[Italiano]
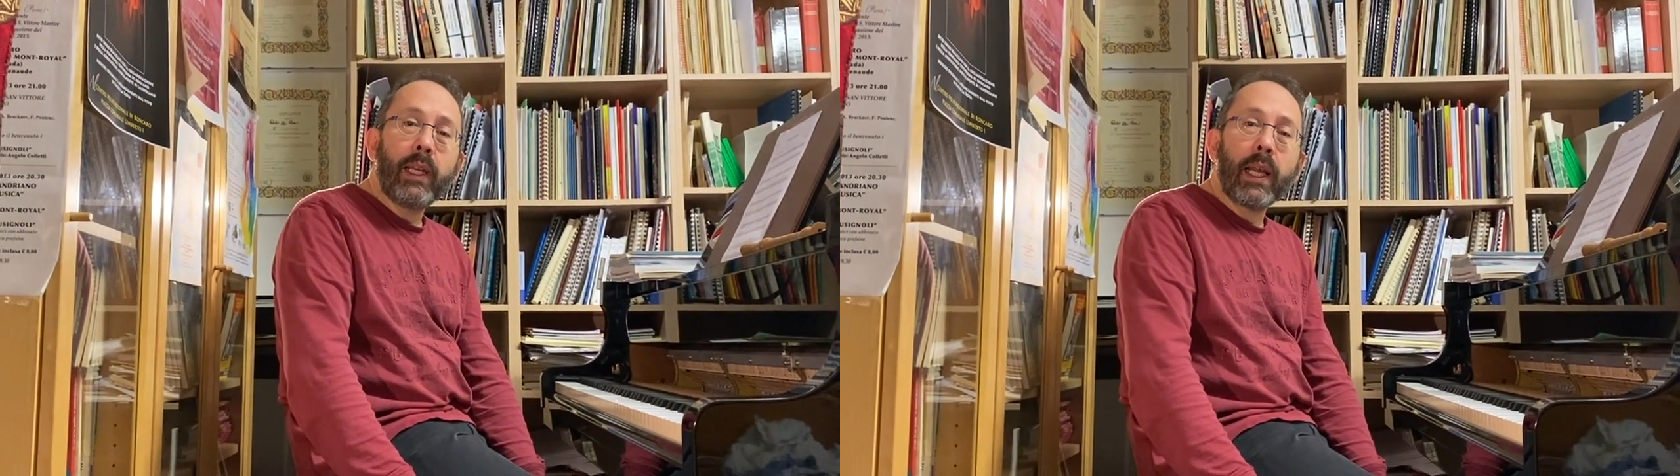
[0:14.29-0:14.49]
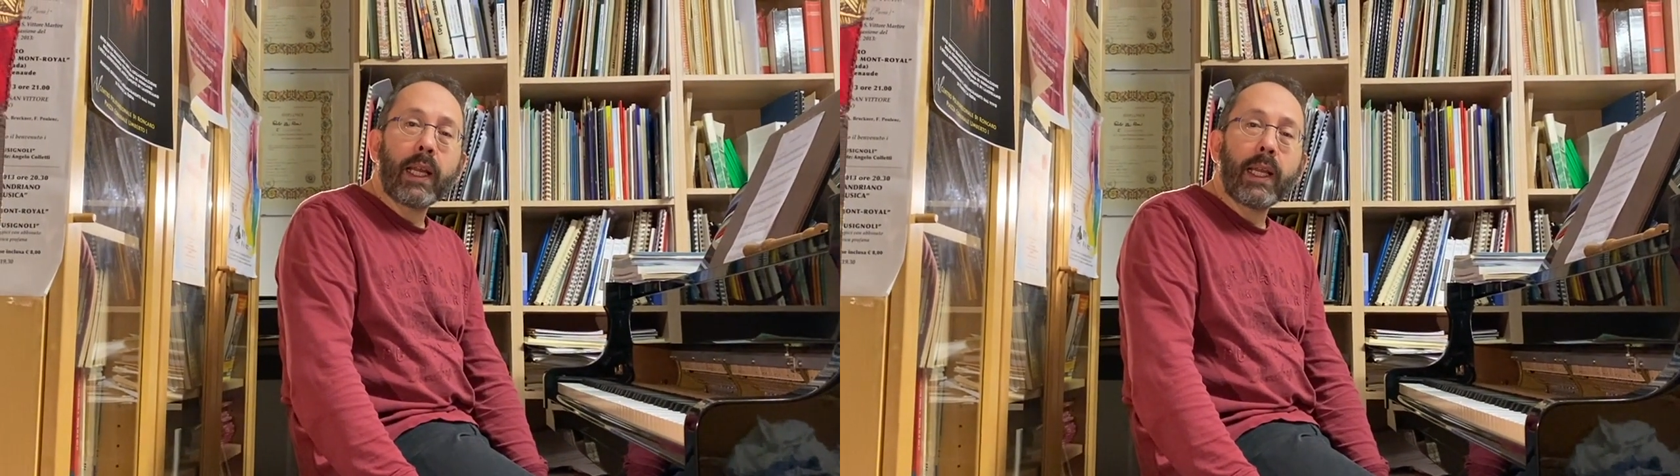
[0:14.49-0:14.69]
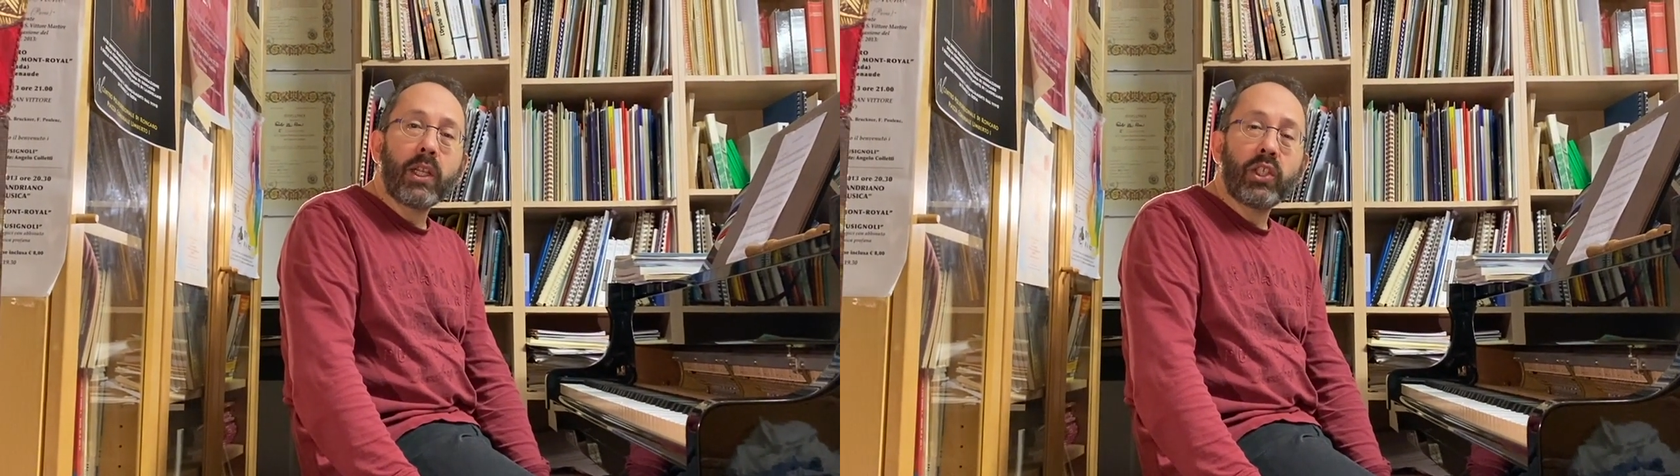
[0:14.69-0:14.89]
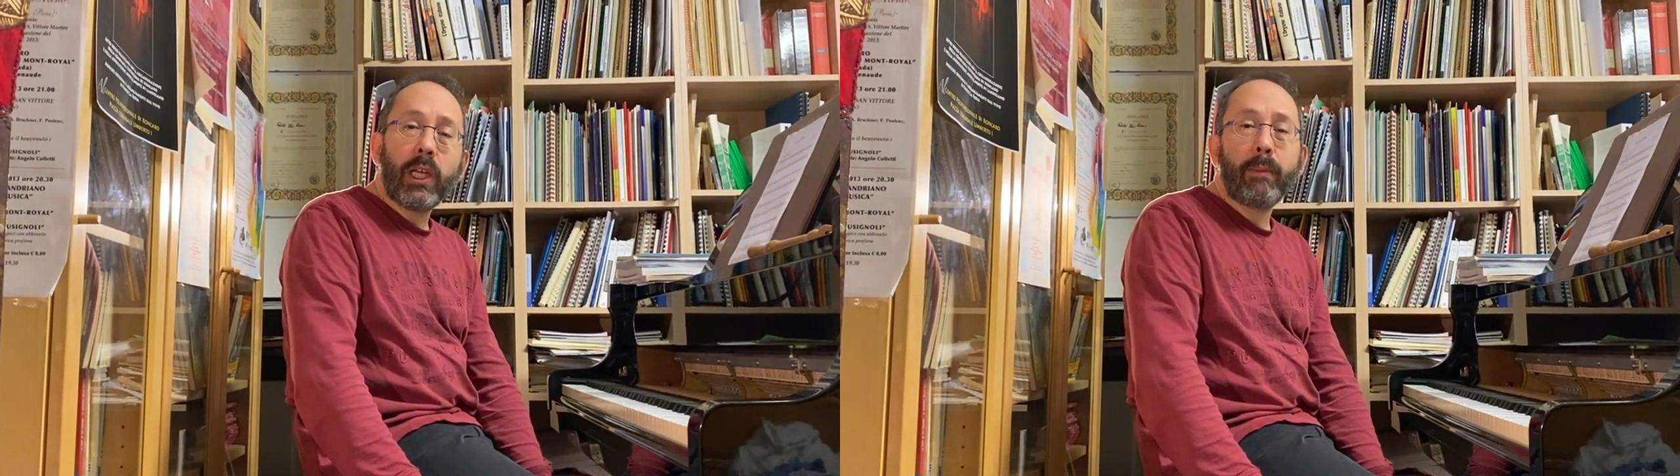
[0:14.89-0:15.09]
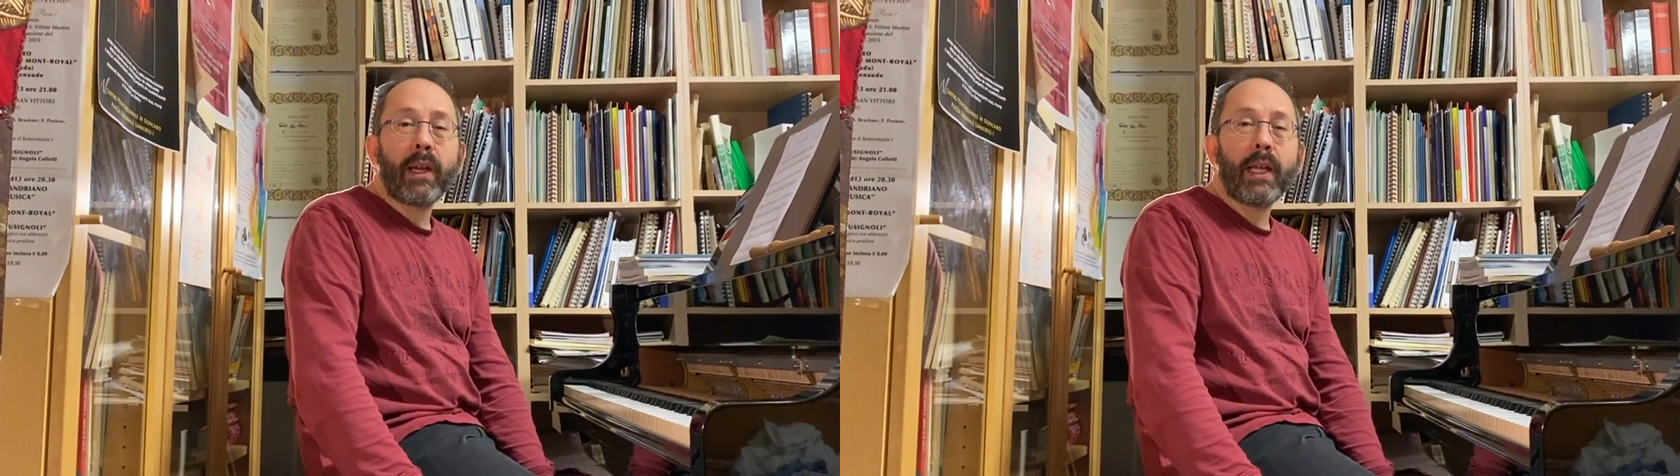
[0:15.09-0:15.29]
la ca
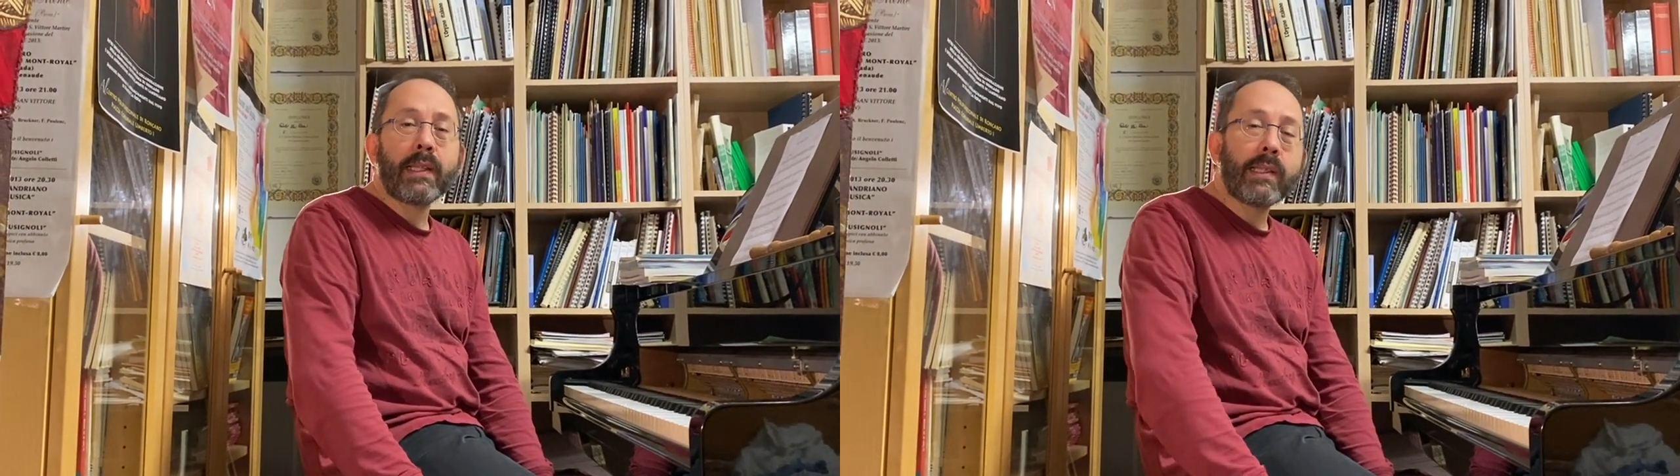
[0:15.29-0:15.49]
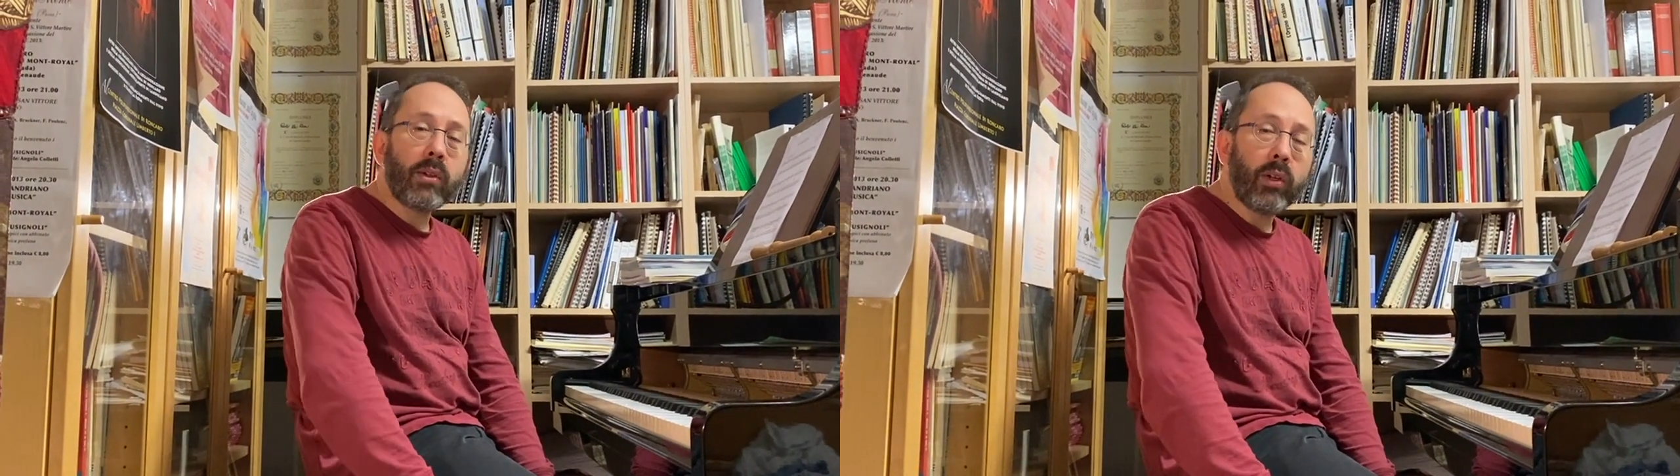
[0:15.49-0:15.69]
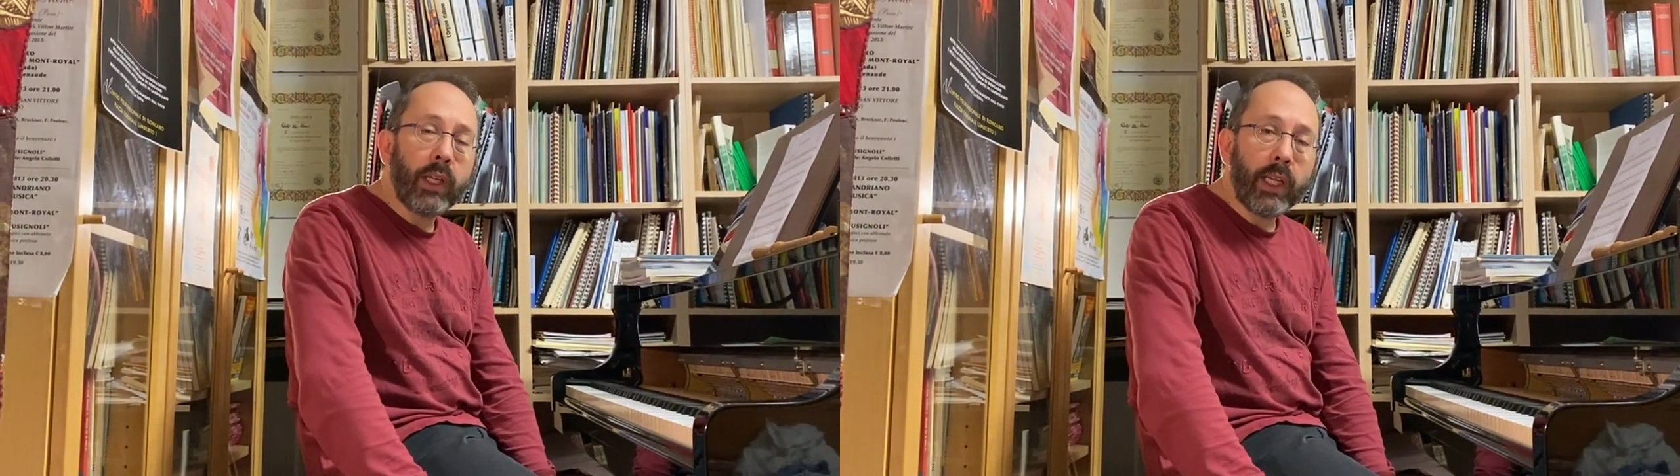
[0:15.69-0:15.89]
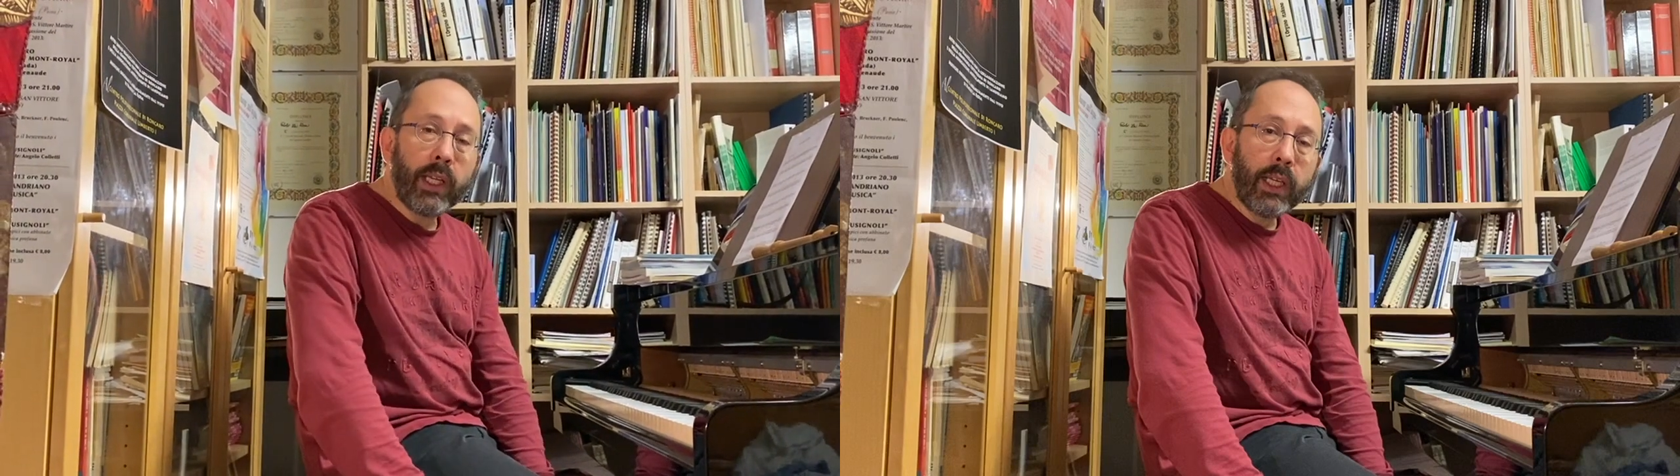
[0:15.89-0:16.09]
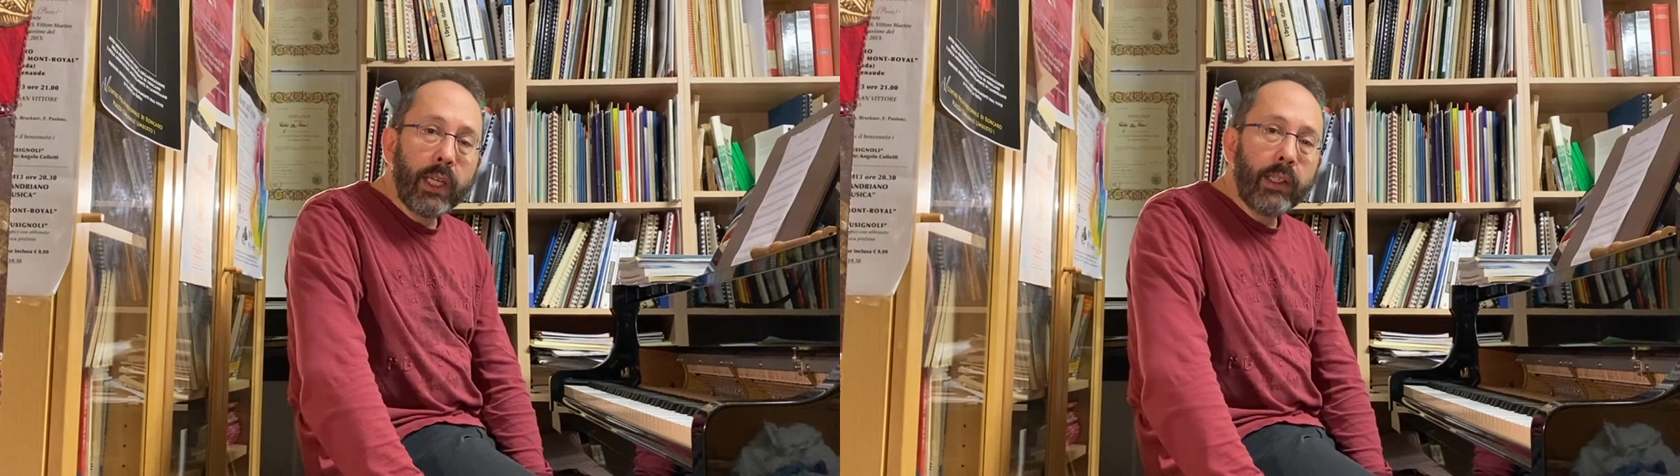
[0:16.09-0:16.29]
celebre canzone